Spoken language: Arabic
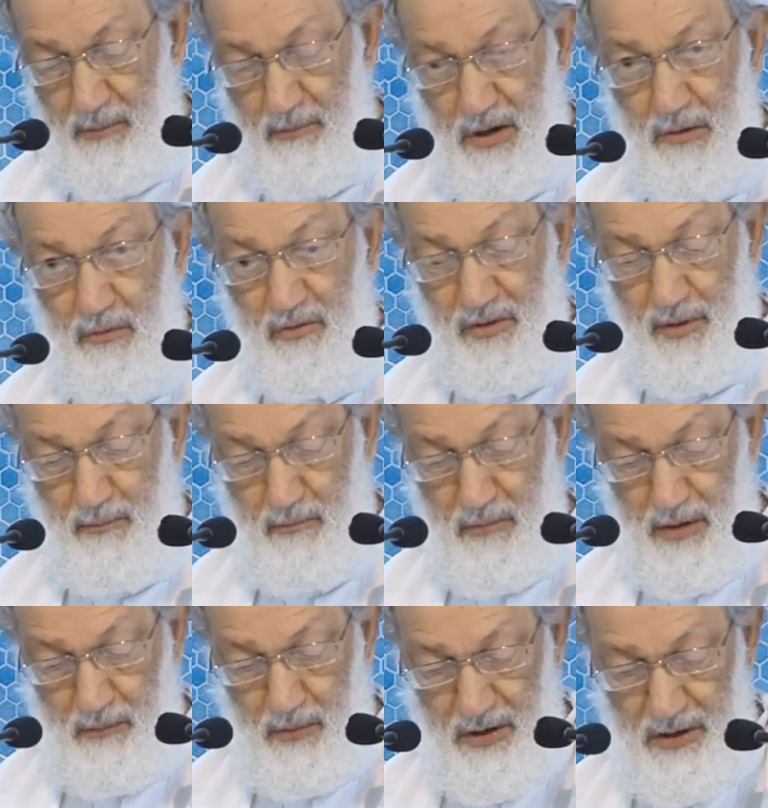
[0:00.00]
ما
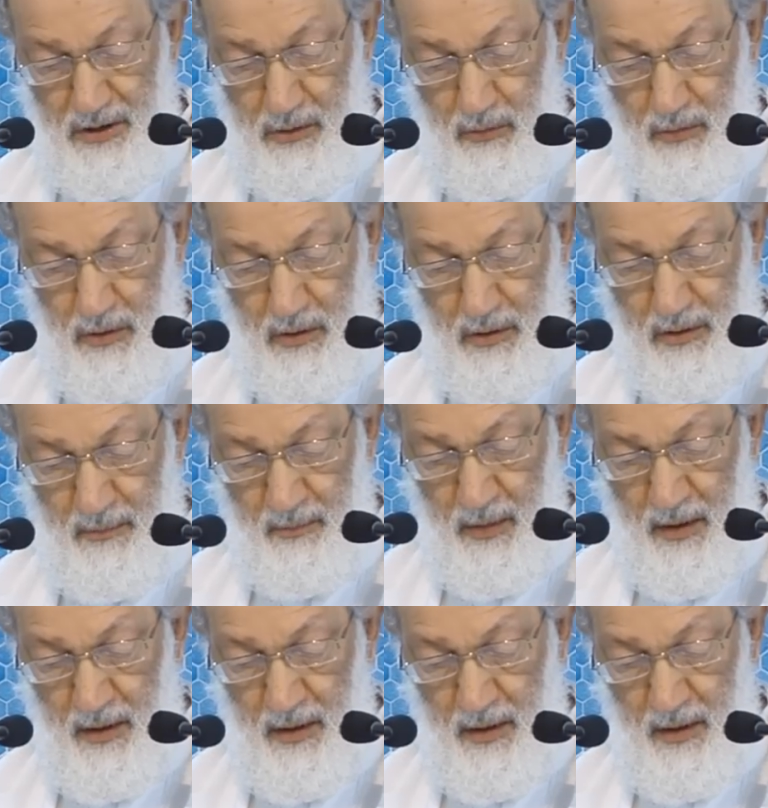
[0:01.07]
يسمى بالحوار